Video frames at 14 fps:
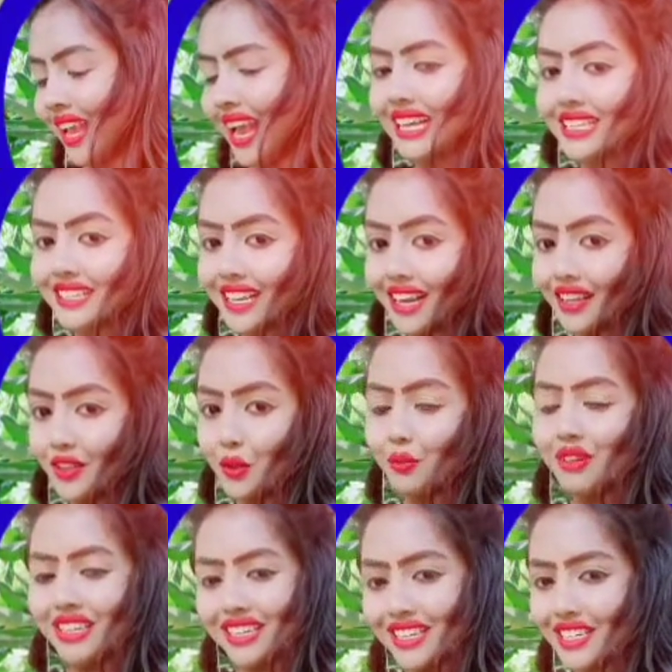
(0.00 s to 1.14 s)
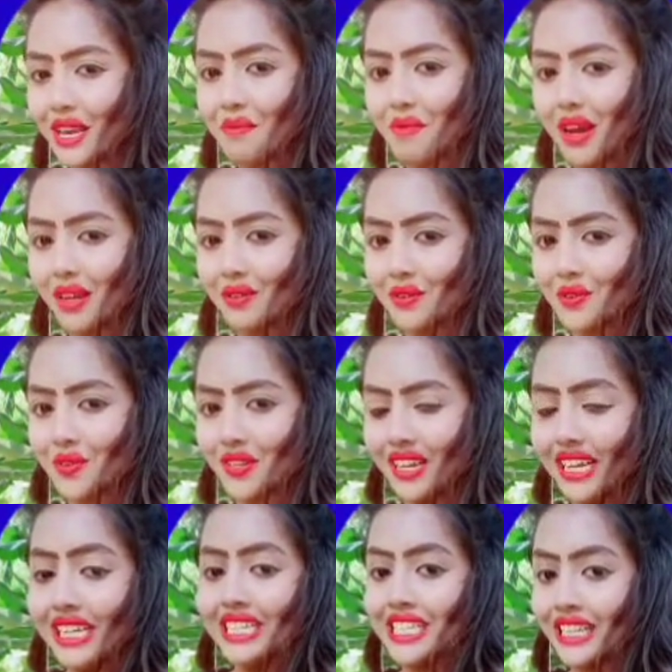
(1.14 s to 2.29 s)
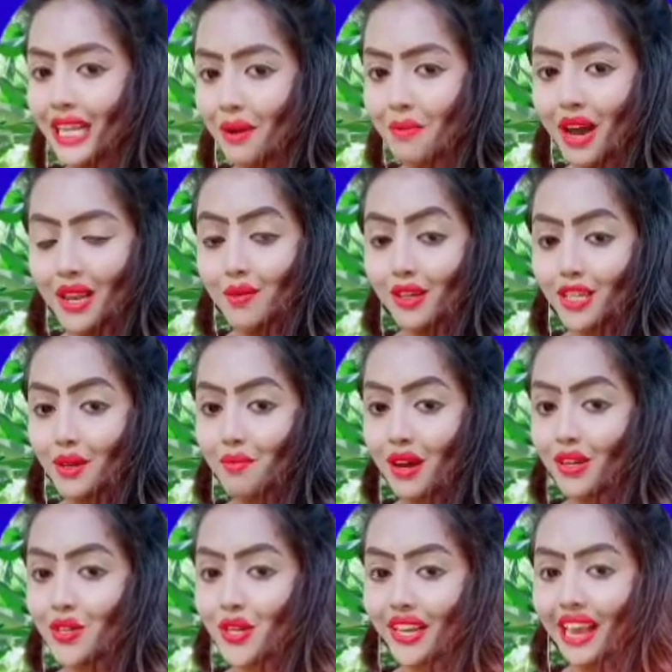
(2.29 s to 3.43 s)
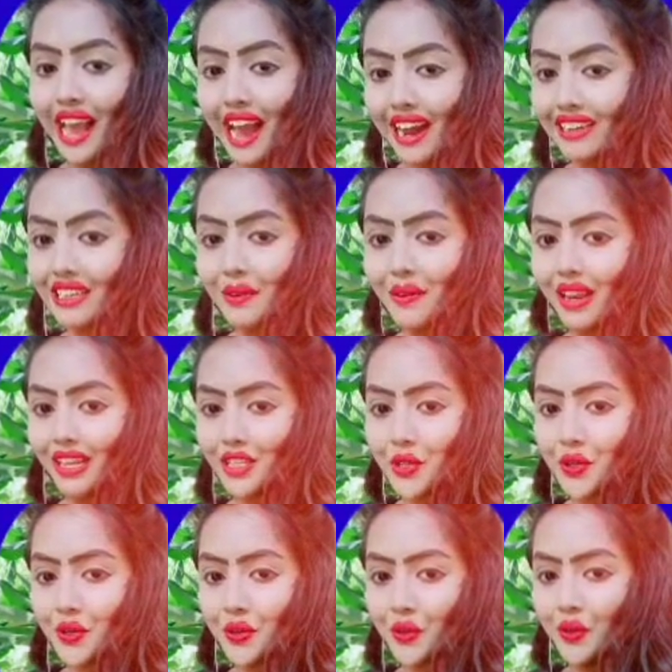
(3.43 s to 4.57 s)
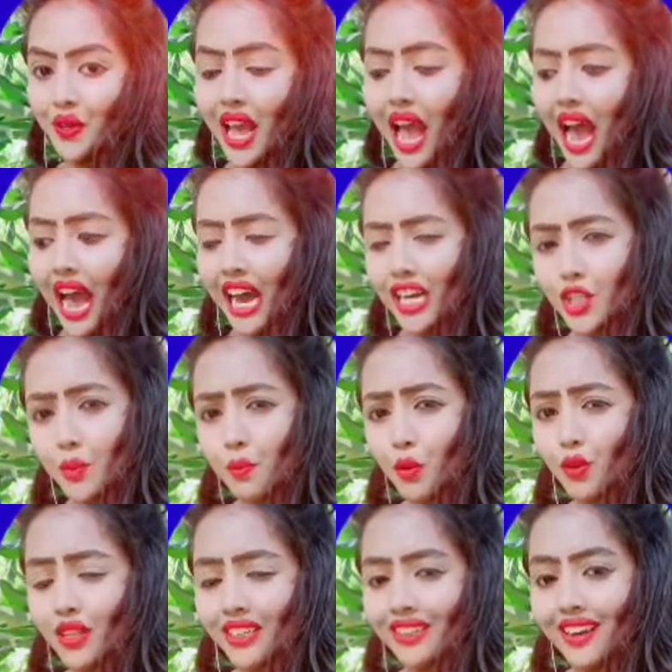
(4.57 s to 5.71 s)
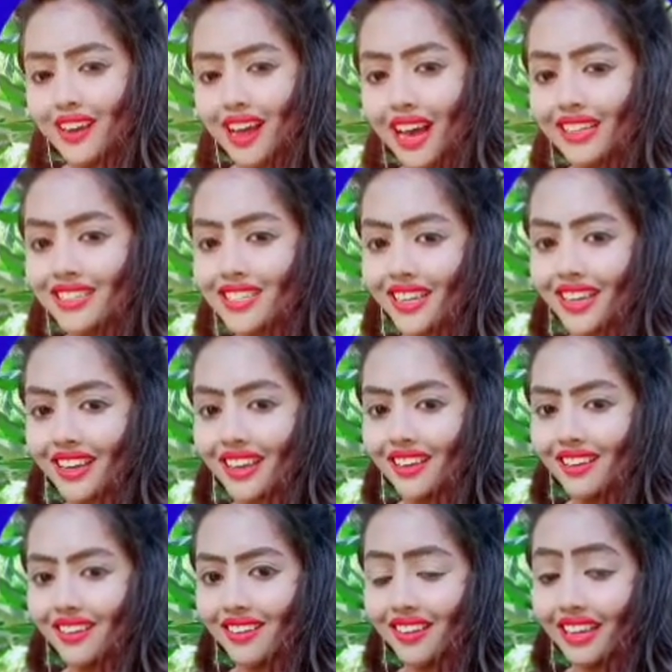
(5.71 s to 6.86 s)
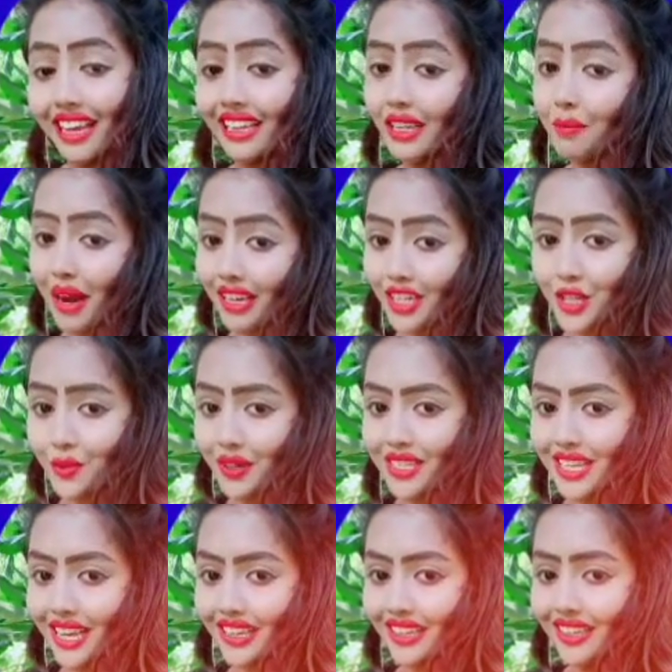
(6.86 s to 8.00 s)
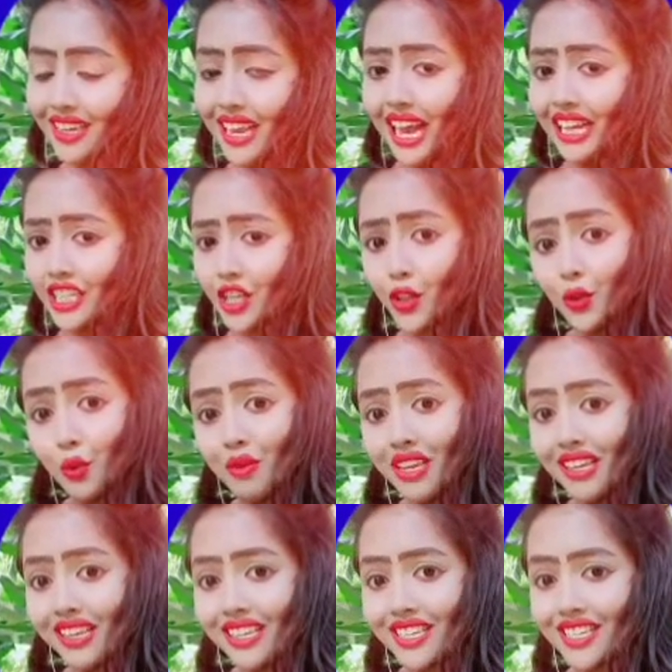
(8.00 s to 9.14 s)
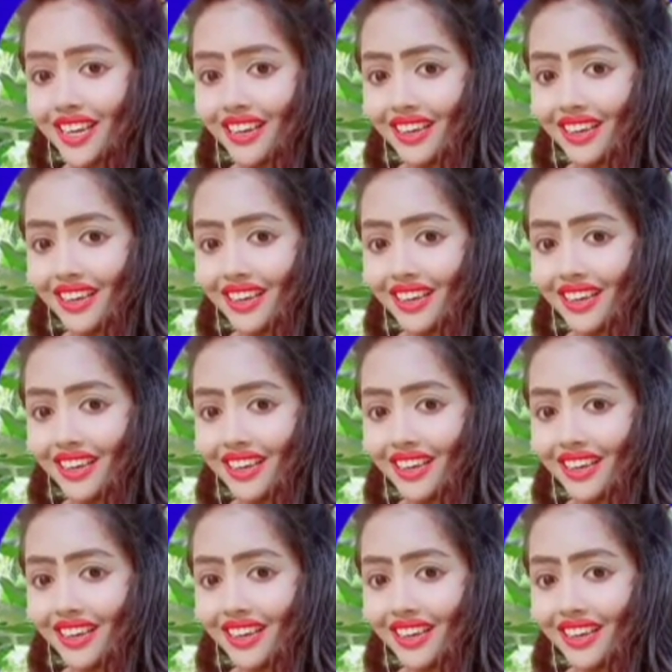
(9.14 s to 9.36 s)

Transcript: আচ্ছা তুমি কি সেই মানুষ যে তার ভালোবাসার মানুষটাকে হারিয়ে ফেলার জন্য আজও প্রত্যেকটা রাত থেকে কেঁদে বালিশ হয়ে যায় আচ্ছা তুমিই কি সে